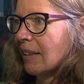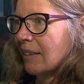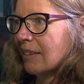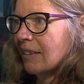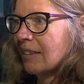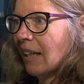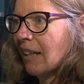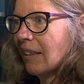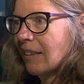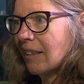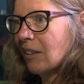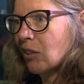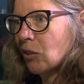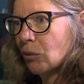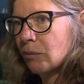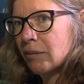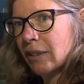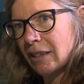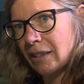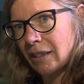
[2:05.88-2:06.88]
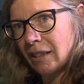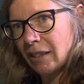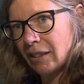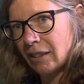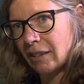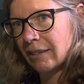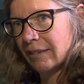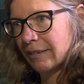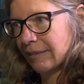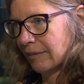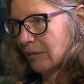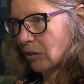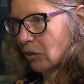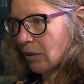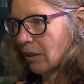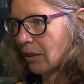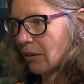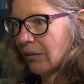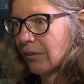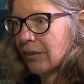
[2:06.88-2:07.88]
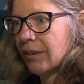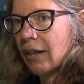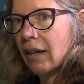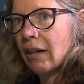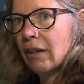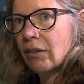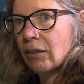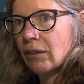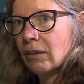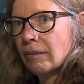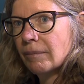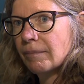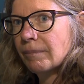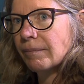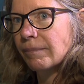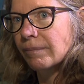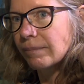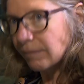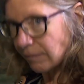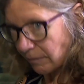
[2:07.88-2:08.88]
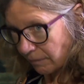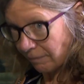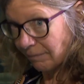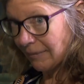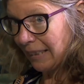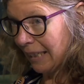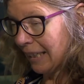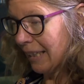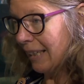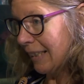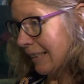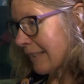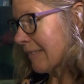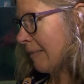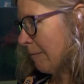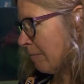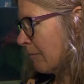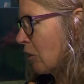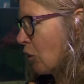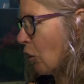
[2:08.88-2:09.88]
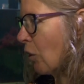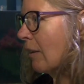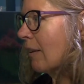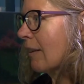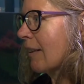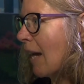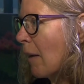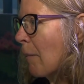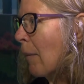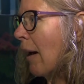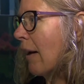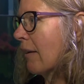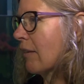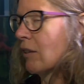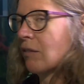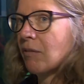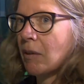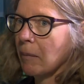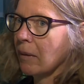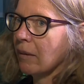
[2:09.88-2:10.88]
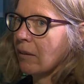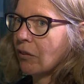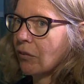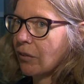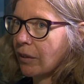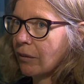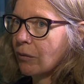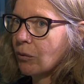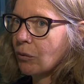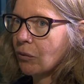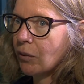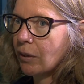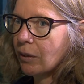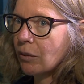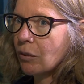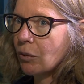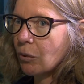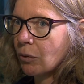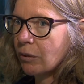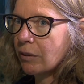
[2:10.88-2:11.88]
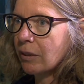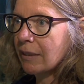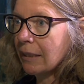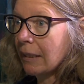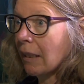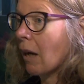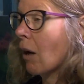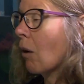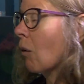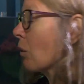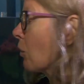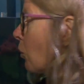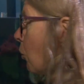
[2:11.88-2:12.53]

sah nicht so wirklich gut aus. Also schon dramatisch, wenn man das sieht. So viele tote Tiere, auch